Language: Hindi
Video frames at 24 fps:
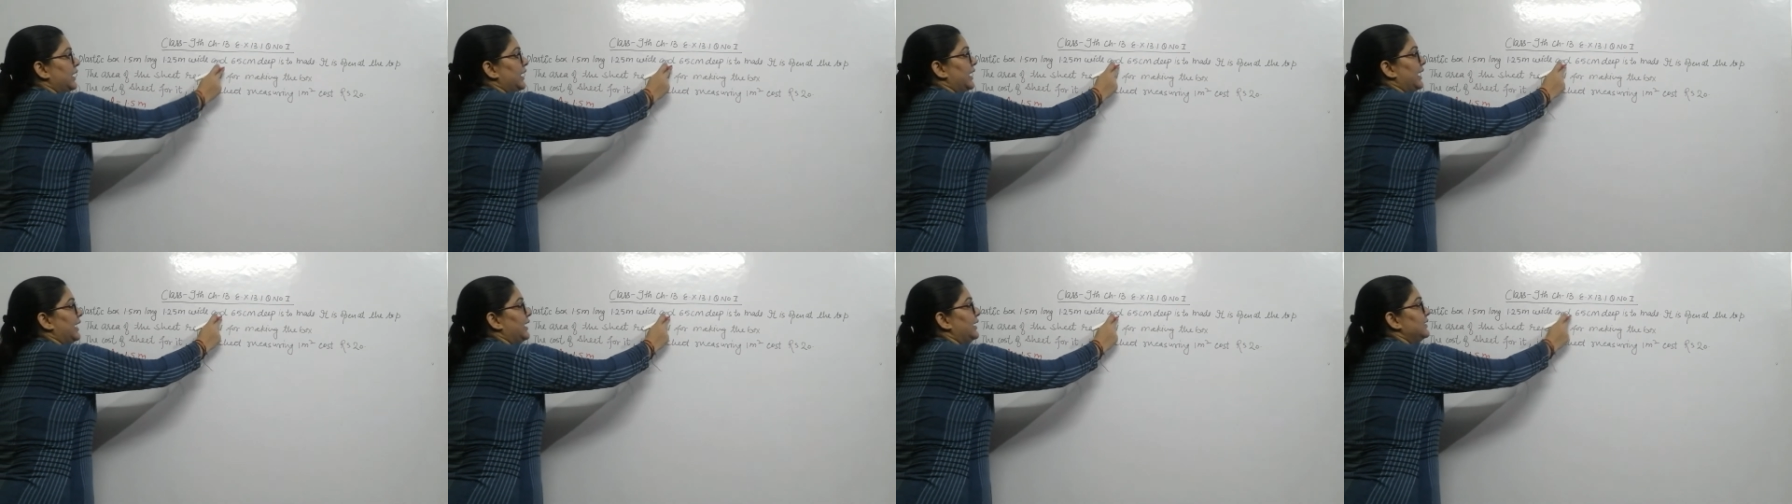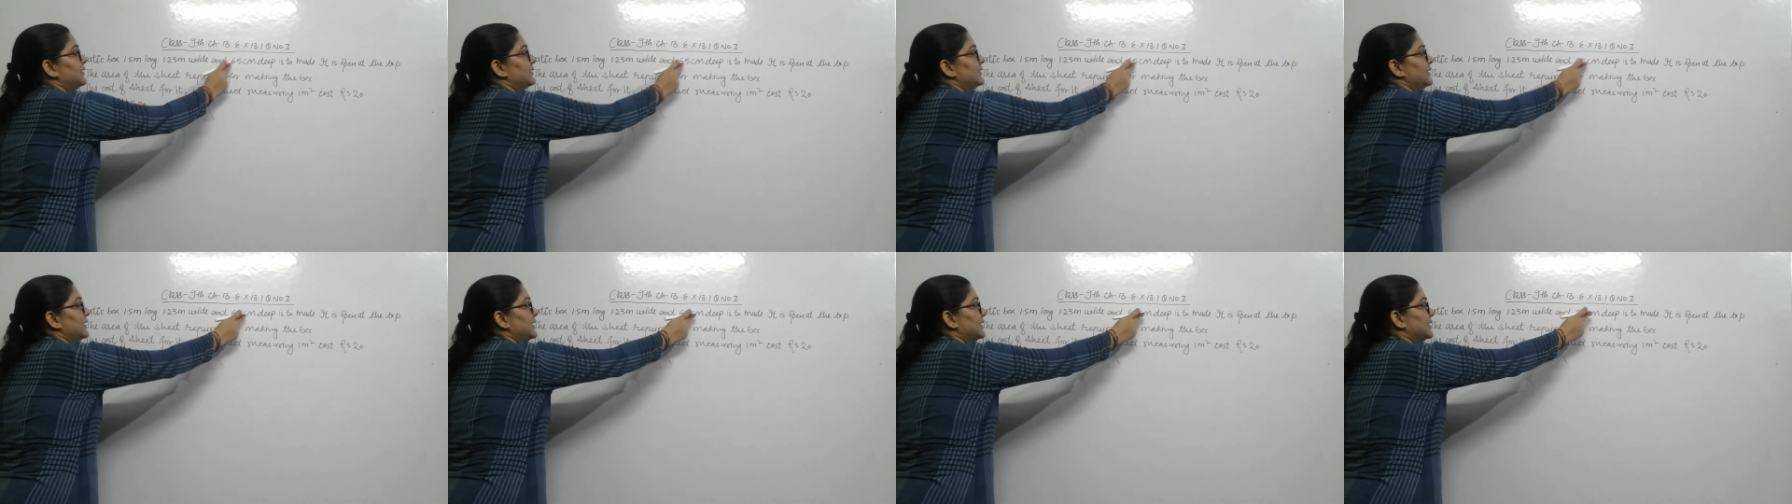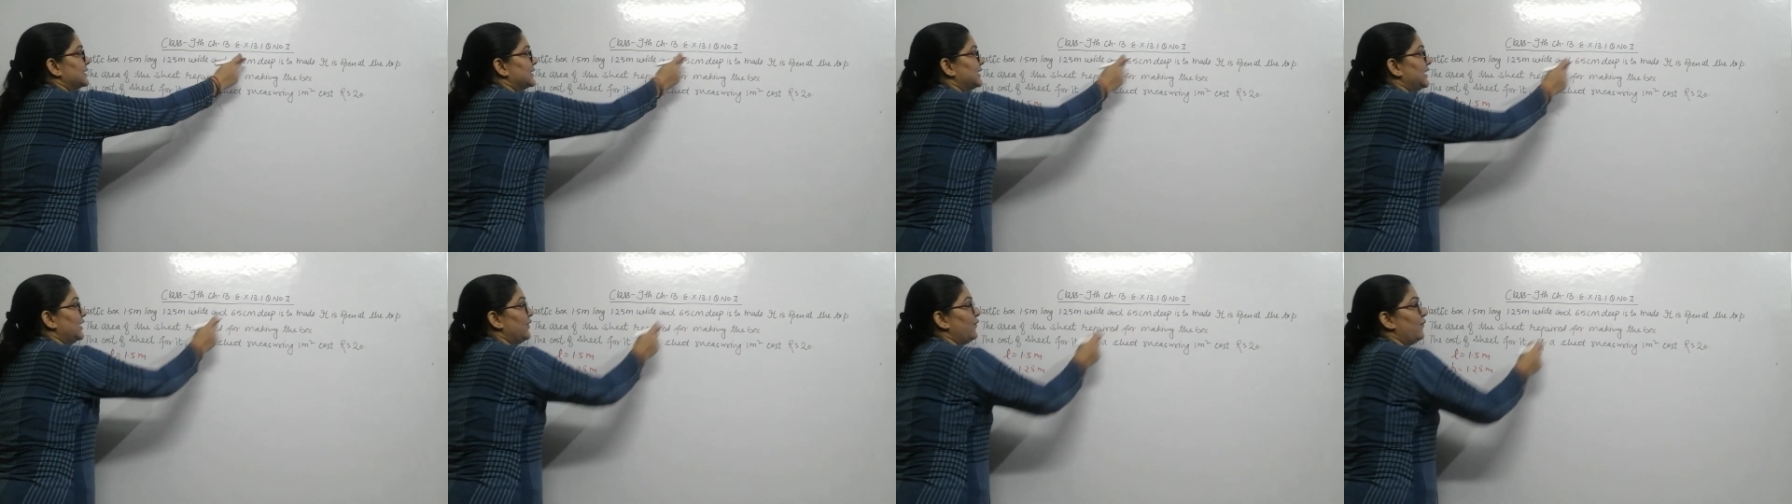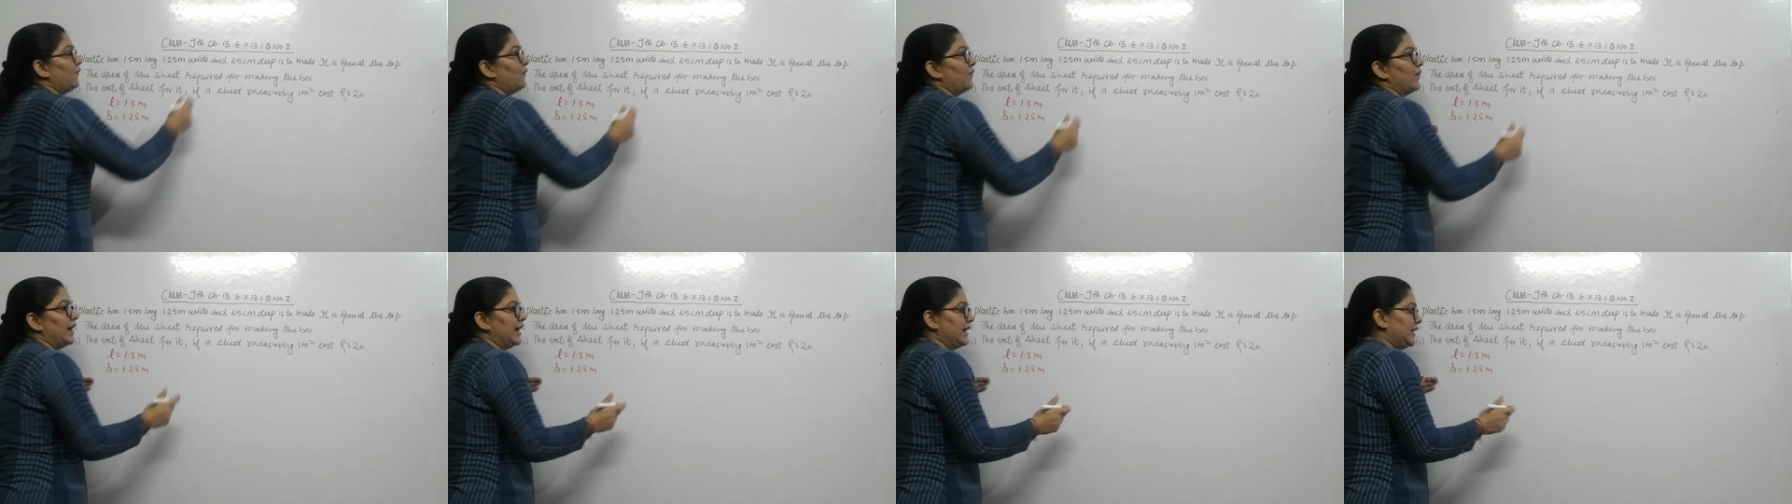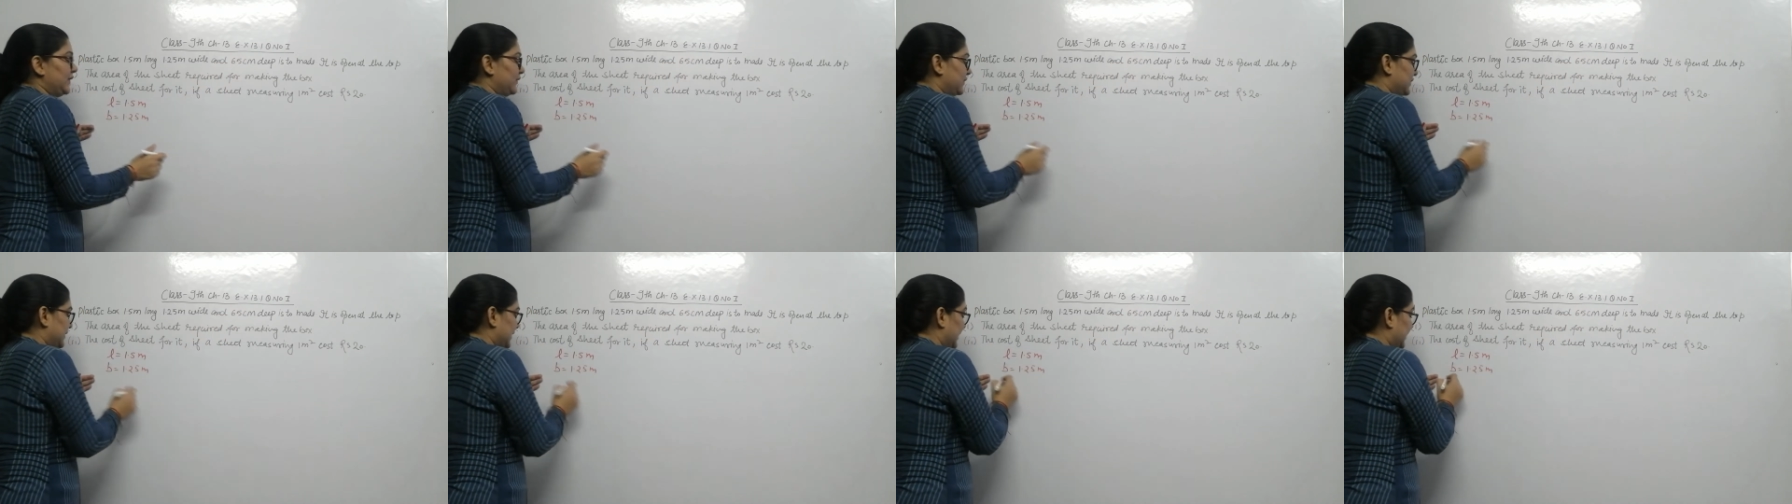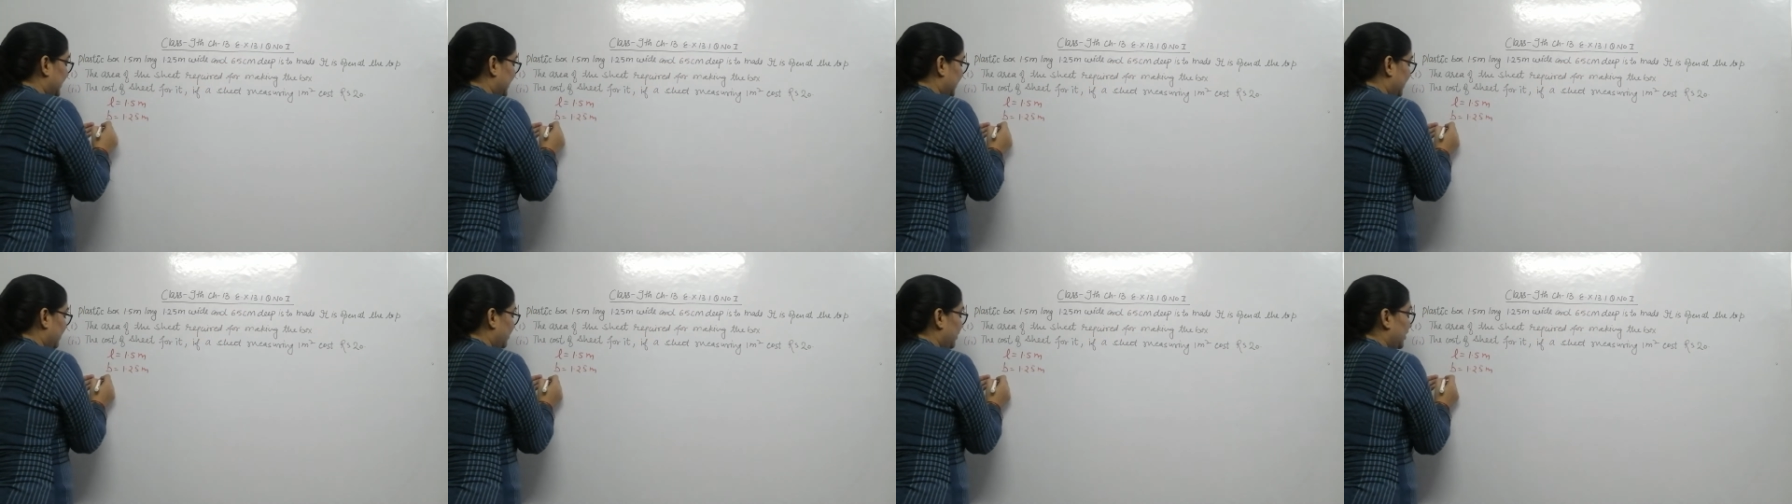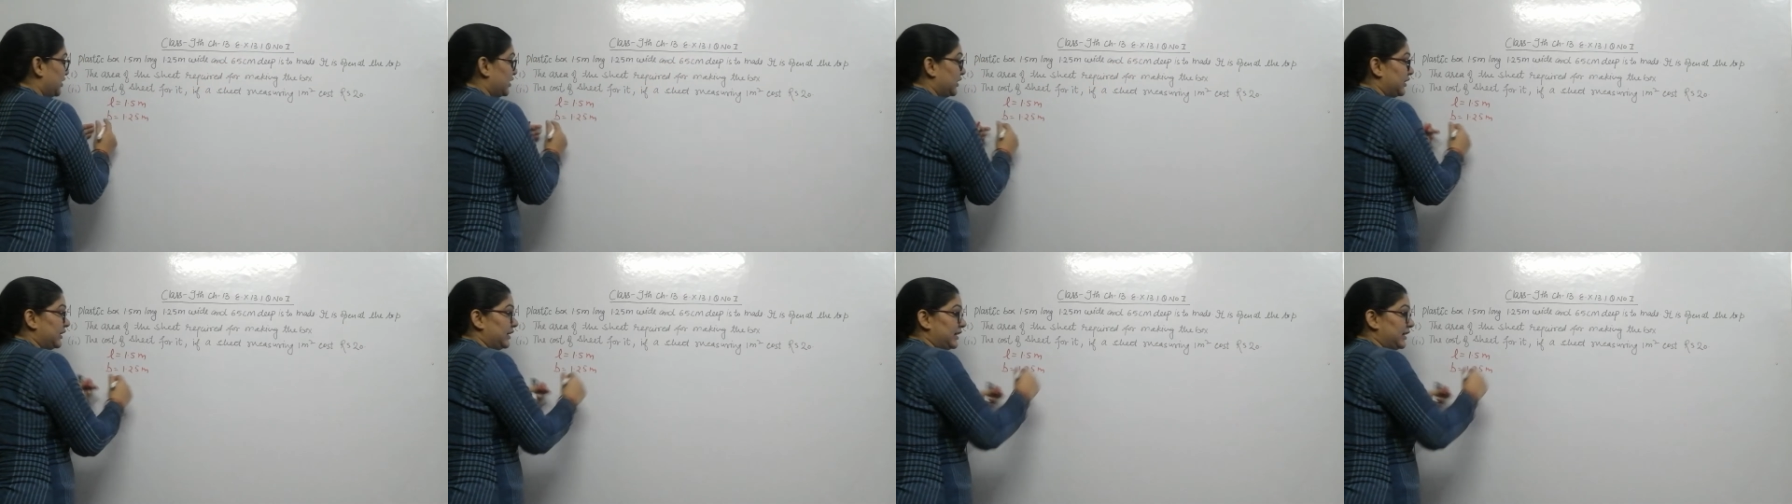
एंड 65 सेंटीमीटर